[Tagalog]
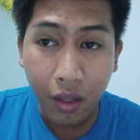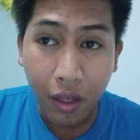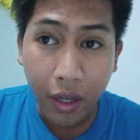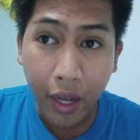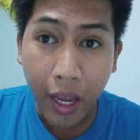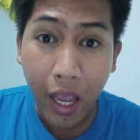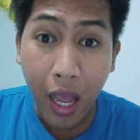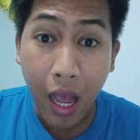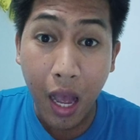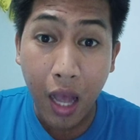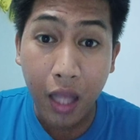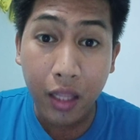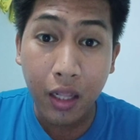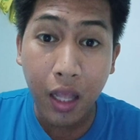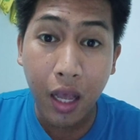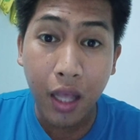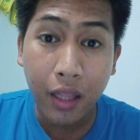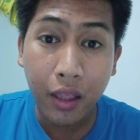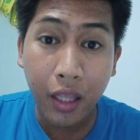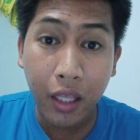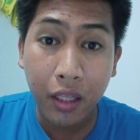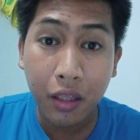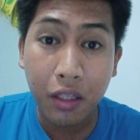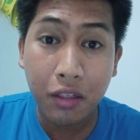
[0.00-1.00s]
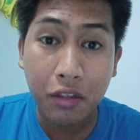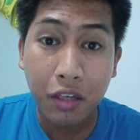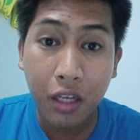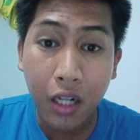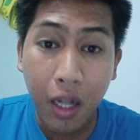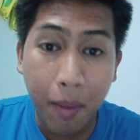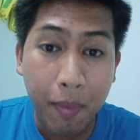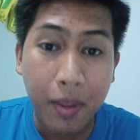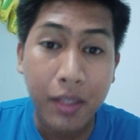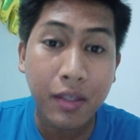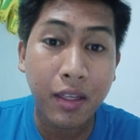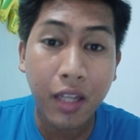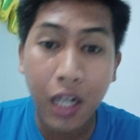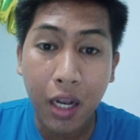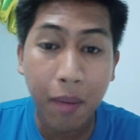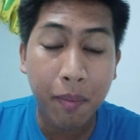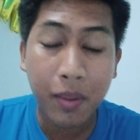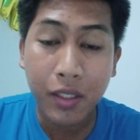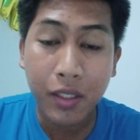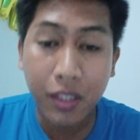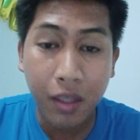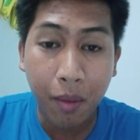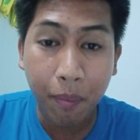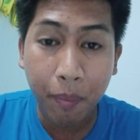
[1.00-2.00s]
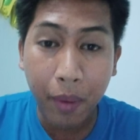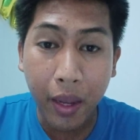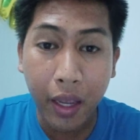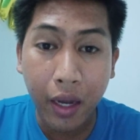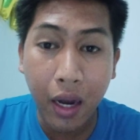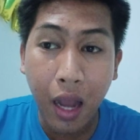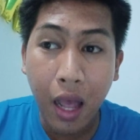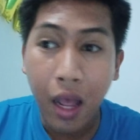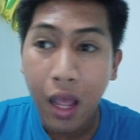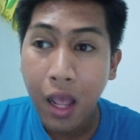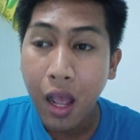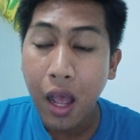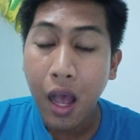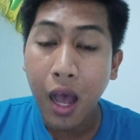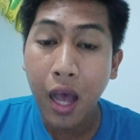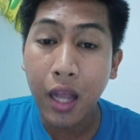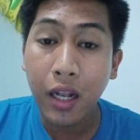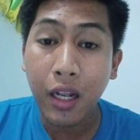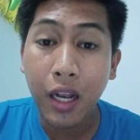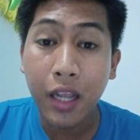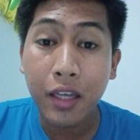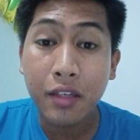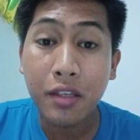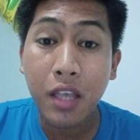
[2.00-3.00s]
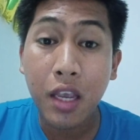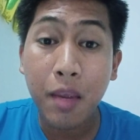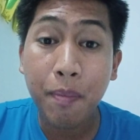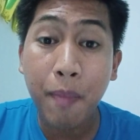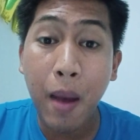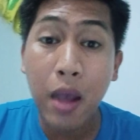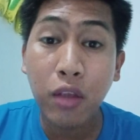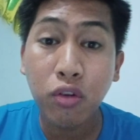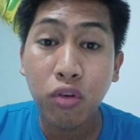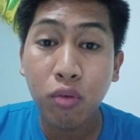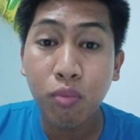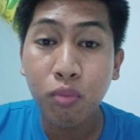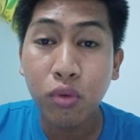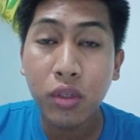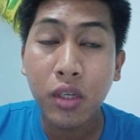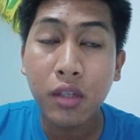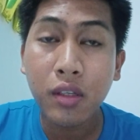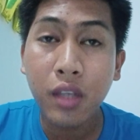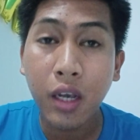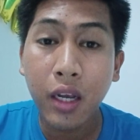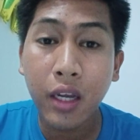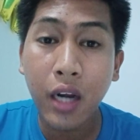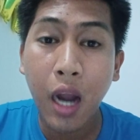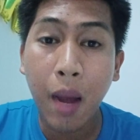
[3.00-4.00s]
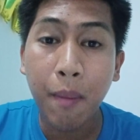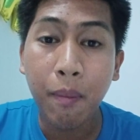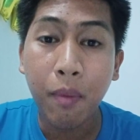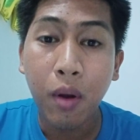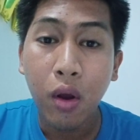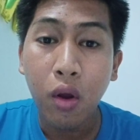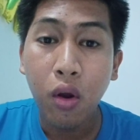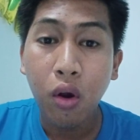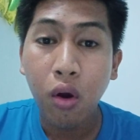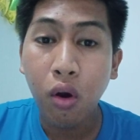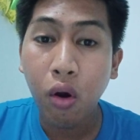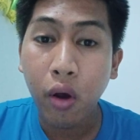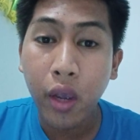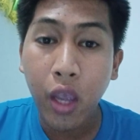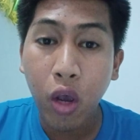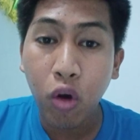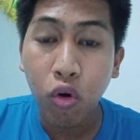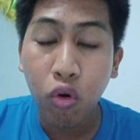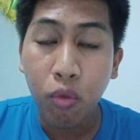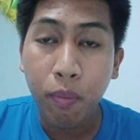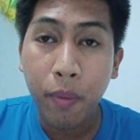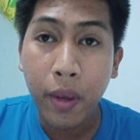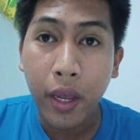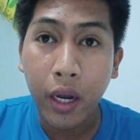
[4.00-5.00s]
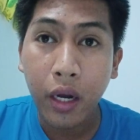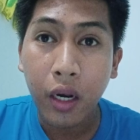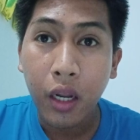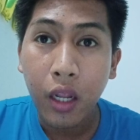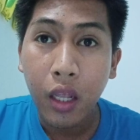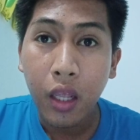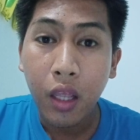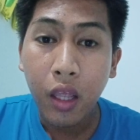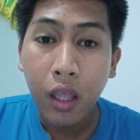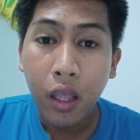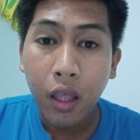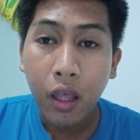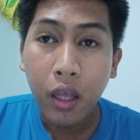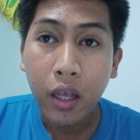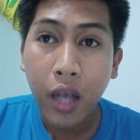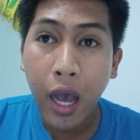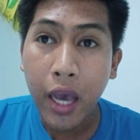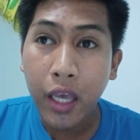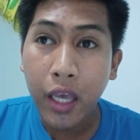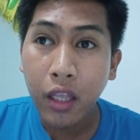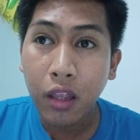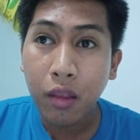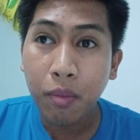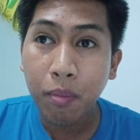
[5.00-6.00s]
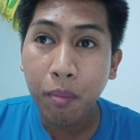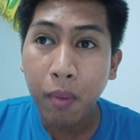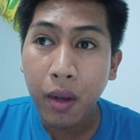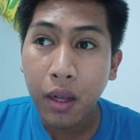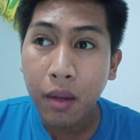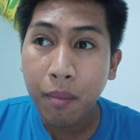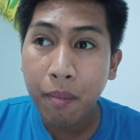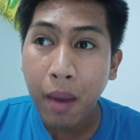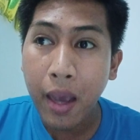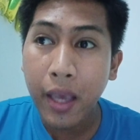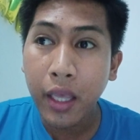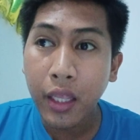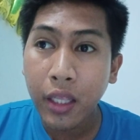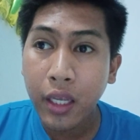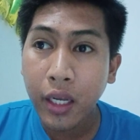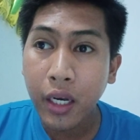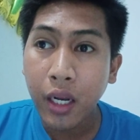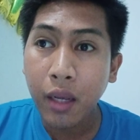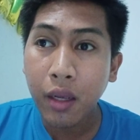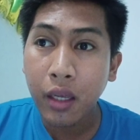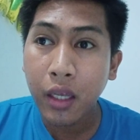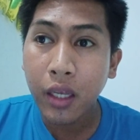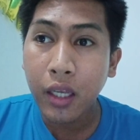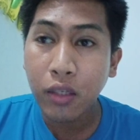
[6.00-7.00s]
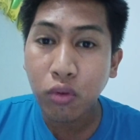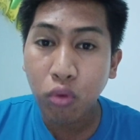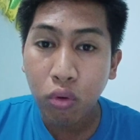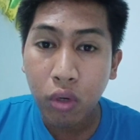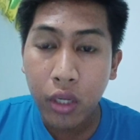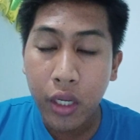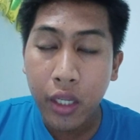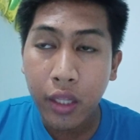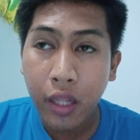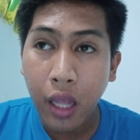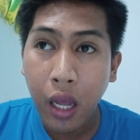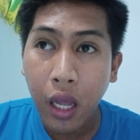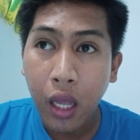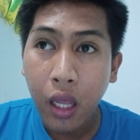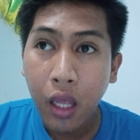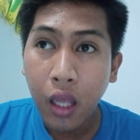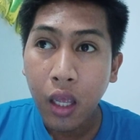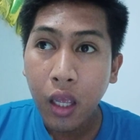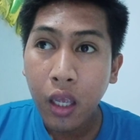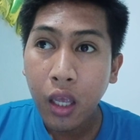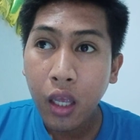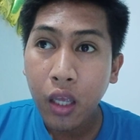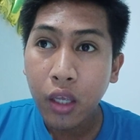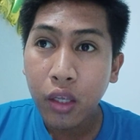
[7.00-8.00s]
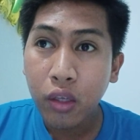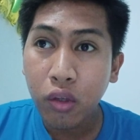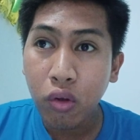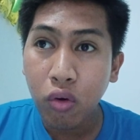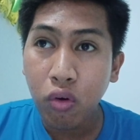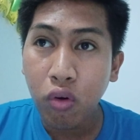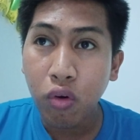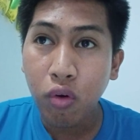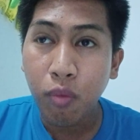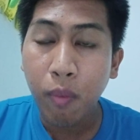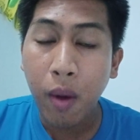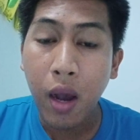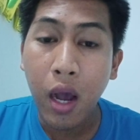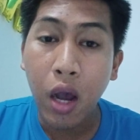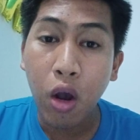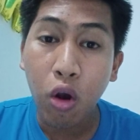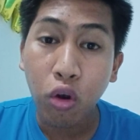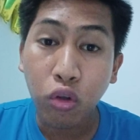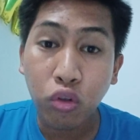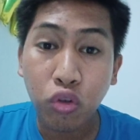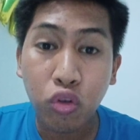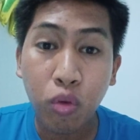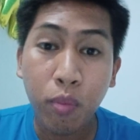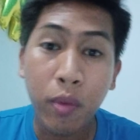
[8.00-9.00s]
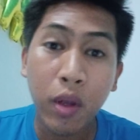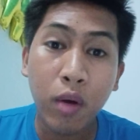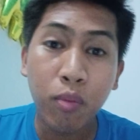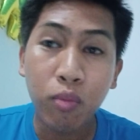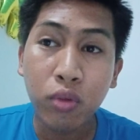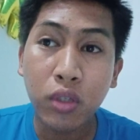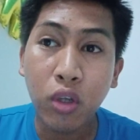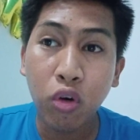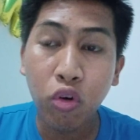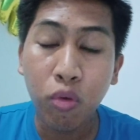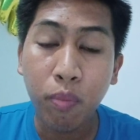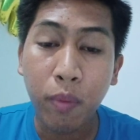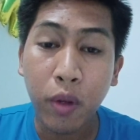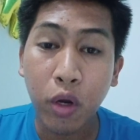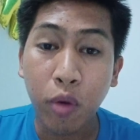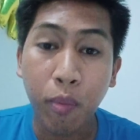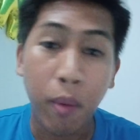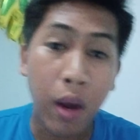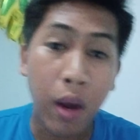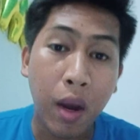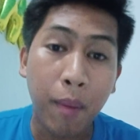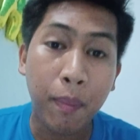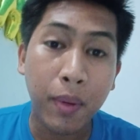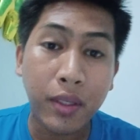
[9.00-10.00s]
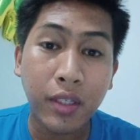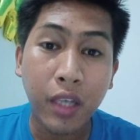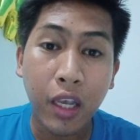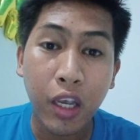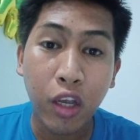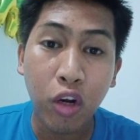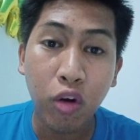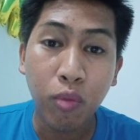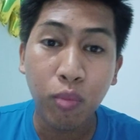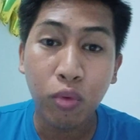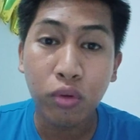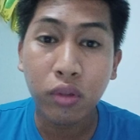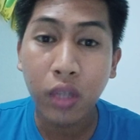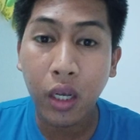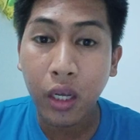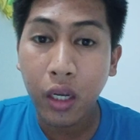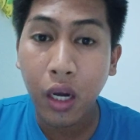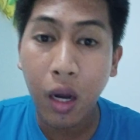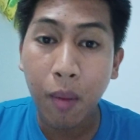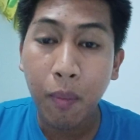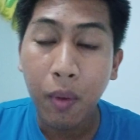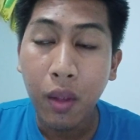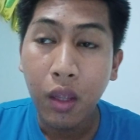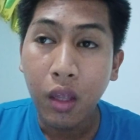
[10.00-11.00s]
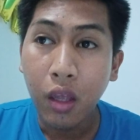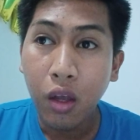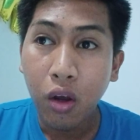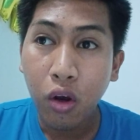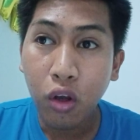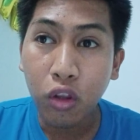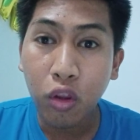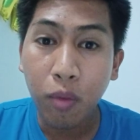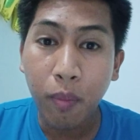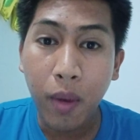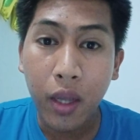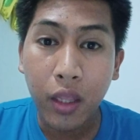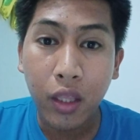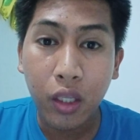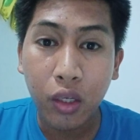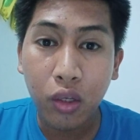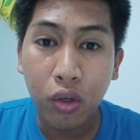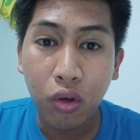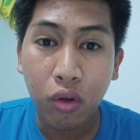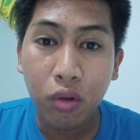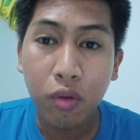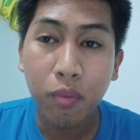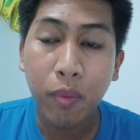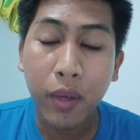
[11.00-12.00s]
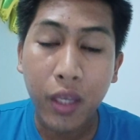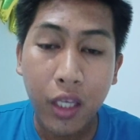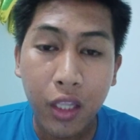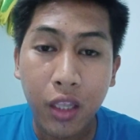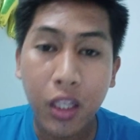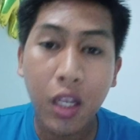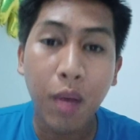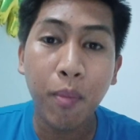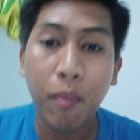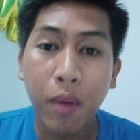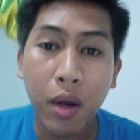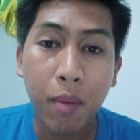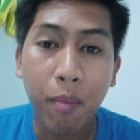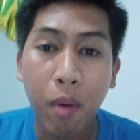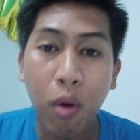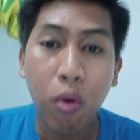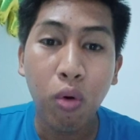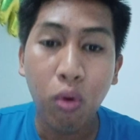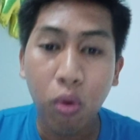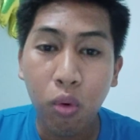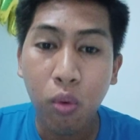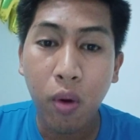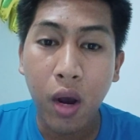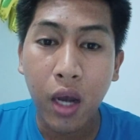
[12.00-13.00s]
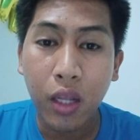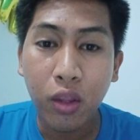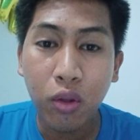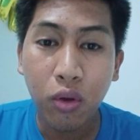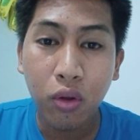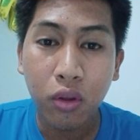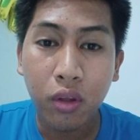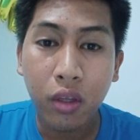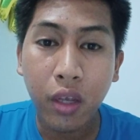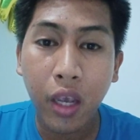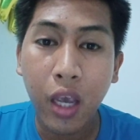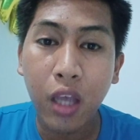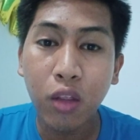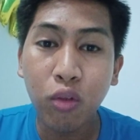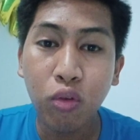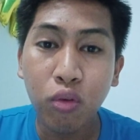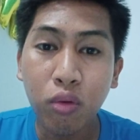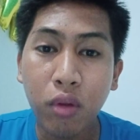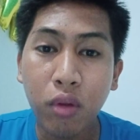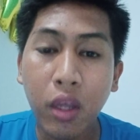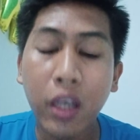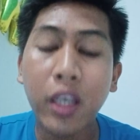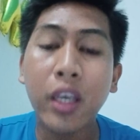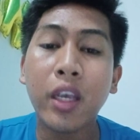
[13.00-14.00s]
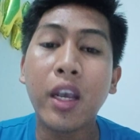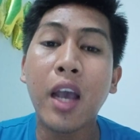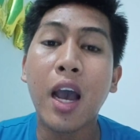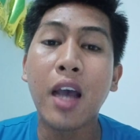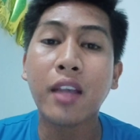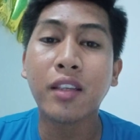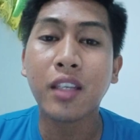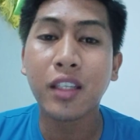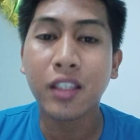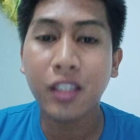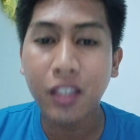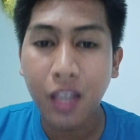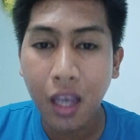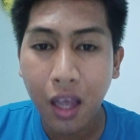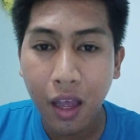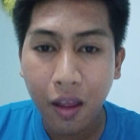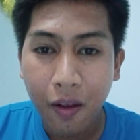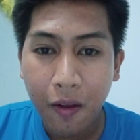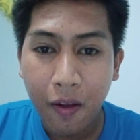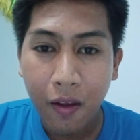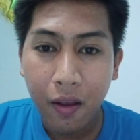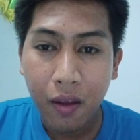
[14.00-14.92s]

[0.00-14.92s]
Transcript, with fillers: Kaya ang tendency, labas na labas ng pera. Unlike sa ipasok mo siya sa Grab o kaya Uber, kahit magbayad ka ng gasolina, yung mga customer mo sa Uber, yung mga pasayero mo sa Grab, automatic yun, may income ka makukuha dun. Kaya dun, naging asset siya.